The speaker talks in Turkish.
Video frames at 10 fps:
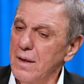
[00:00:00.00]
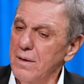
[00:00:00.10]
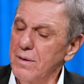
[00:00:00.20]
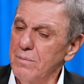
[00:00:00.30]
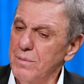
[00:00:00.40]

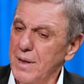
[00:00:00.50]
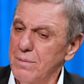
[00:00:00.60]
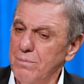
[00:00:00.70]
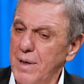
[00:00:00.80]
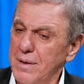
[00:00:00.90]
Evet,
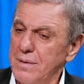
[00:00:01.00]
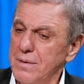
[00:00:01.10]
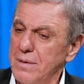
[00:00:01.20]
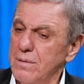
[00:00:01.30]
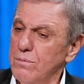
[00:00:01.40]
bakın daha rahat
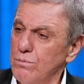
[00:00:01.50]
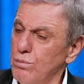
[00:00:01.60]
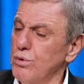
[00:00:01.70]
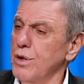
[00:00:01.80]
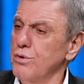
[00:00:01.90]
kazanabileceği
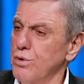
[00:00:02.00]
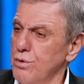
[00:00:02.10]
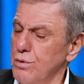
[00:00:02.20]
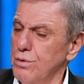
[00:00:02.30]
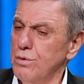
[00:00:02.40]
değil en azından.
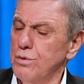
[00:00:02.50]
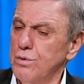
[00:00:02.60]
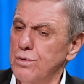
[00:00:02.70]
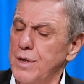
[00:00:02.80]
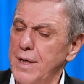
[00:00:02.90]
Şunu,
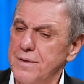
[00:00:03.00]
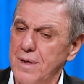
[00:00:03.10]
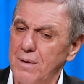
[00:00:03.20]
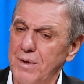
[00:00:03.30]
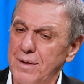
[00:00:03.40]
şunu da
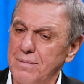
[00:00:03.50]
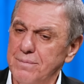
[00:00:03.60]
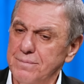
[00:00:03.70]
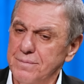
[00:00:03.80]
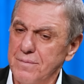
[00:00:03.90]
hesap ettim.
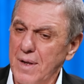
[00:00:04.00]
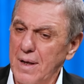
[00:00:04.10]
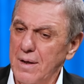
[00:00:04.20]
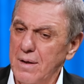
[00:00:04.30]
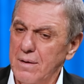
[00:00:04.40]

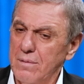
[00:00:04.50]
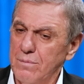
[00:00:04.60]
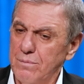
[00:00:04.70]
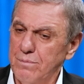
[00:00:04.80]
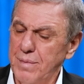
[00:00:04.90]

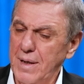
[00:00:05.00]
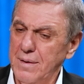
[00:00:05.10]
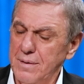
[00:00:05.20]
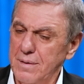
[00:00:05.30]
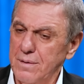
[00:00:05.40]

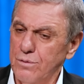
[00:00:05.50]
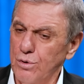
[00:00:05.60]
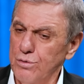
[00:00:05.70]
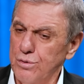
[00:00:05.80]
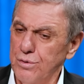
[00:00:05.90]
Ben
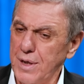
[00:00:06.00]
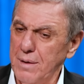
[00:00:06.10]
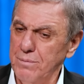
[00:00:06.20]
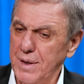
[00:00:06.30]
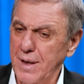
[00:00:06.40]

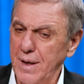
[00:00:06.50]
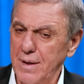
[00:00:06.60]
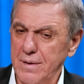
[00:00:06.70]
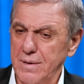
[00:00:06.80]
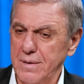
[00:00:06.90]
konuşurken bir
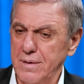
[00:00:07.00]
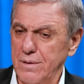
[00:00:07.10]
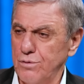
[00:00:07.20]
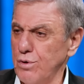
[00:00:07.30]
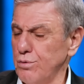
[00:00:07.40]
kere
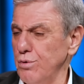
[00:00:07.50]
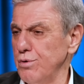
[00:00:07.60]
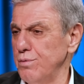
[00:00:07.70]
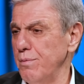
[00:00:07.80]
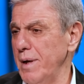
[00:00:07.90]
çok
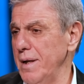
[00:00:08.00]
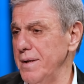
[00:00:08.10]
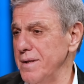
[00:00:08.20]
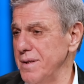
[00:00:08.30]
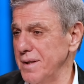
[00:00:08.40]
dürüst bir
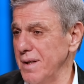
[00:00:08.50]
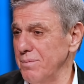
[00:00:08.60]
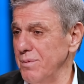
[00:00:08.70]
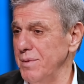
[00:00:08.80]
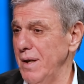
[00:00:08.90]
belediyecilik
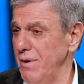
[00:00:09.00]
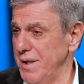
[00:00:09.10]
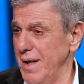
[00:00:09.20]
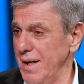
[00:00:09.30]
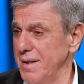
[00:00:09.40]
yaptım. Devlet
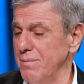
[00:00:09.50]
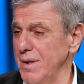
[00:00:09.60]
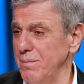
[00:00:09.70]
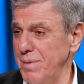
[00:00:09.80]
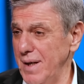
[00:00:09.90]

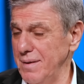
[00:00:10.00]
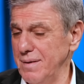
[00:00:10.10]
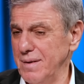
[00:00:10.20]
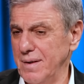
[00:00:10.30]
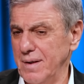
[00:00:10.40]
hayatımda ben
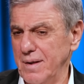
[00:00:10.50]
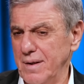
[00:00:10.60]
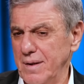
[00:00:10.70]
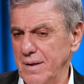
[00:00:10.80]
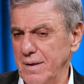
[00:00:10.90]

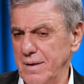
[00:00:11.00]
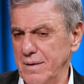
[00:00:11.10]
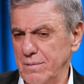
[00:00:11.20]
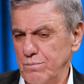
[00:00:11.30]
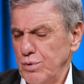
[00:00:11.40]
ee,
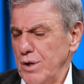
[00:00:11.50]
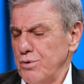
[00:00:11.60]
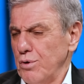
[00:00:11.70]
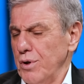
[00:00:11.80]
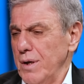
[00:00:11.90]
buna
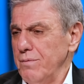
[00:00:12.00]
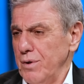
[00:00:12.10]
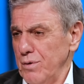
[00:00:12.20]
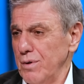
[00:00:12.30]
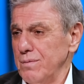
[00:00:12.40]
çok önem
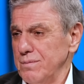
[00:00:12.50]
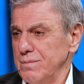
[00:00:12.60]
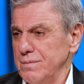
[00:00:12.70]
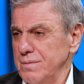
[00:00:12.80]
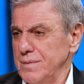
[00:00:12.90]
veriyorum.
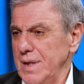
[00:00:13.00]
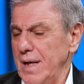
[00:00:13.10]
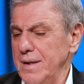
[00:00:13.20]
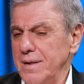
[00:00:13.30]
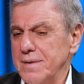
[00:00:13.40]

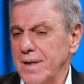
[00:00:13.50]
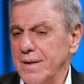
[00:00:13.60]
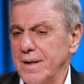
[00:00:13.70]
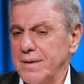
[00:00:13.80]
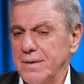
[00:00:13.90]
Yani
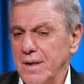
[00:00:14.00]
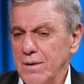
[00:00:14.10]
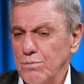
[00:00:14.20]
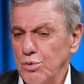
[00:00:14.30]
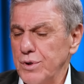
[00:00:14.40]
insanların
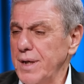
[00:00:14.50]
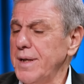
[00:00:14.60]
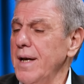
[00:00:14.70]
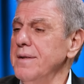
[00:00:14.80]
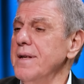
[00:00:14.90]
buradan
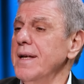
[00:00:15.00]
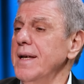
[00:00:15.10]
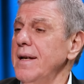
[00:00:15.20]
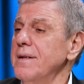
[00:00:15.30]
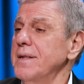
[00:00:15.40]
kendine
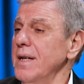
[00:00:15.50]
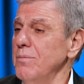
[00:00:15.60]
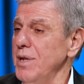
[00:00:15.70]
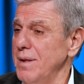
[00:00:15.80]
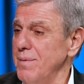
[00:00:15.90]
gelir
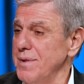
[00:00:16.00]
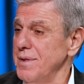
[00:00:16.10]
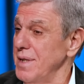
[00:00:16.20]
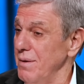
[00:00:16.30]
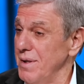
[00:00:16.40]
temin etmesi,
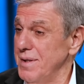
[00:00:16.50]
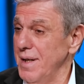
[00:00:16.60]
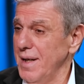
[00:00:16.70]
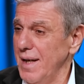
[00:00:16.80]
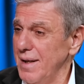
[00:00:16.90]

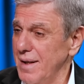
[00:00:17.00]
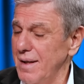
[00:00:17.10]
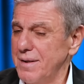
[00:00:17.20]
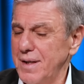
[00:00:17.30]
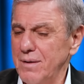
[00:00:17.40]
çevresine
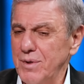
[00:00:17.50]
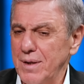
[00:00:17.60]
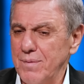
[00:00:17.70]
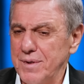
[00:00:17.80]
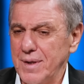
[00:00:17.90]
gelir temin
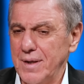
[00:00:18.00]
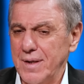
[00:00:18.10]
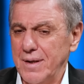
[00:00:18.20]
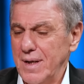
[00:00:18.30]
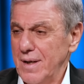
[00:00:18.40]
etmesi
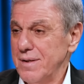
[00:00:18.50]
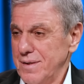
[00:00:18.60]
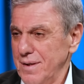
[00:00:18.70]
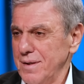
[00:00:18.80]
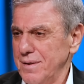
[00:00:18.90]
kadar
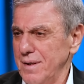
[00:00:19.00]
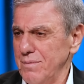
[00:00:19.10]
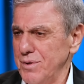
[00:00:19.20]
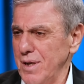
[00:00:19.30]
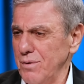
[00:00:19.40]
sıkıntılı
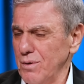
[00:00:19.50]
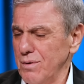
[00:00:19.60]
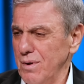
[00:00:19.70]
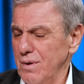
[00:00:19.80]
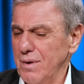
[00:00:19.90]
bir şey yok.
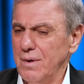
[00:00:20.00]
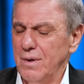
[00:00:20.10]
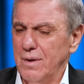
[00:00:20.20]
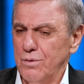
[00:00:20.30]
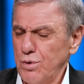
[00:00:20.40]

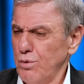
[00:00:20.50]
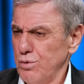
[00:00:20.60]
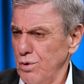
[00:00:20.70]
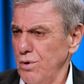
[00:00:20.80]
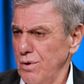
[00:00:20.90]
Çok
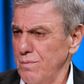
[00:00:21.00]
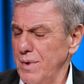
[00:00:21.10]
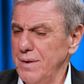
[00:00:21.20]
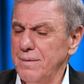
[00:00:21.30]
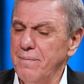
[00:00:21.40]
üzülüyorum ben.